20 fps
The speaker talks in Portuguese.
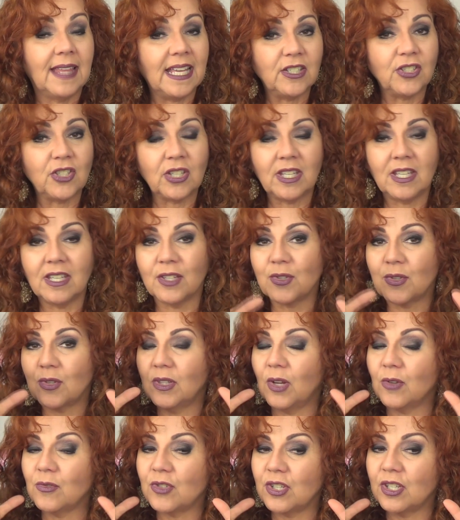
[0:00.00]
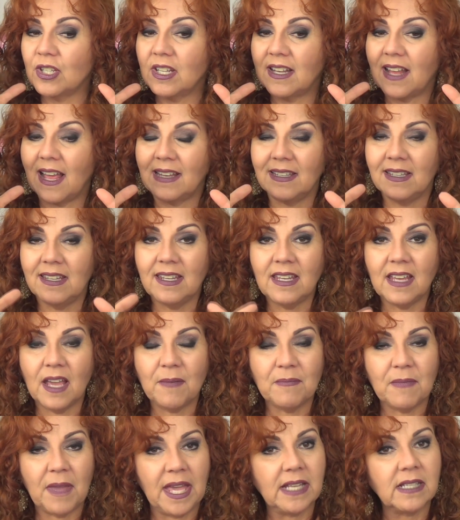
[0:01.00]
Desde que isso não tire a
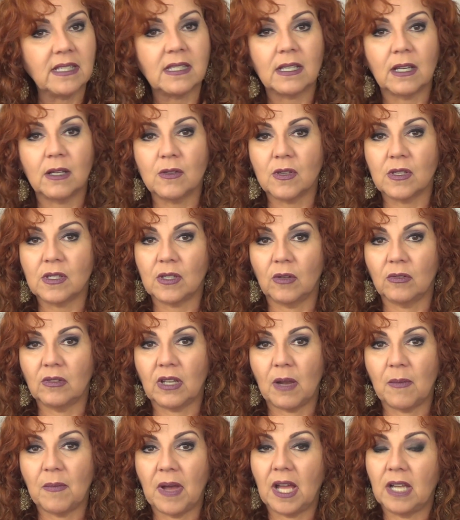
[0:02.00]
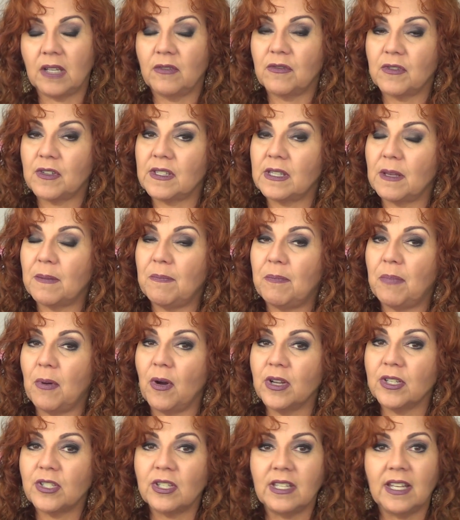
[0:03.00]
linha mestra do seu trabalho, você
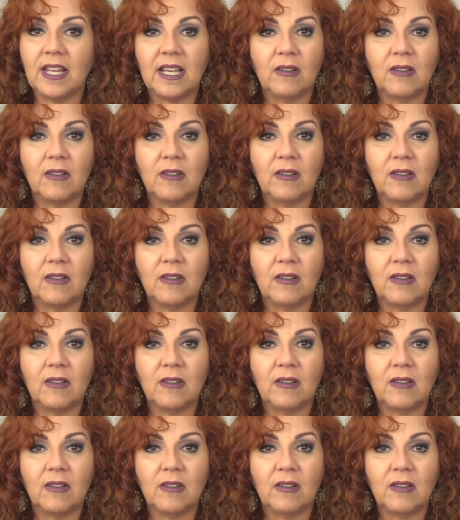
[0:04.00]
pode